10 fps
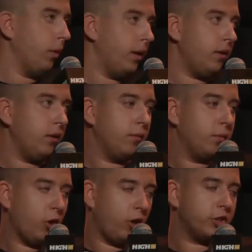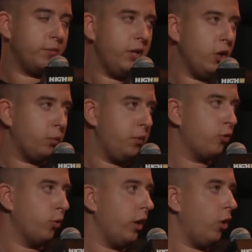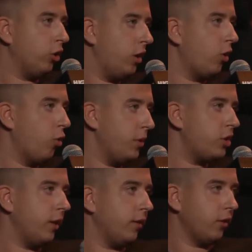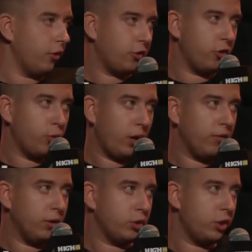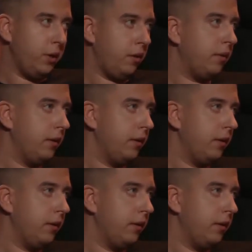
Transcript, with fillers: były to, że mi nie odpisuje od kilku miesięcy. To jest coś złego według ciebie?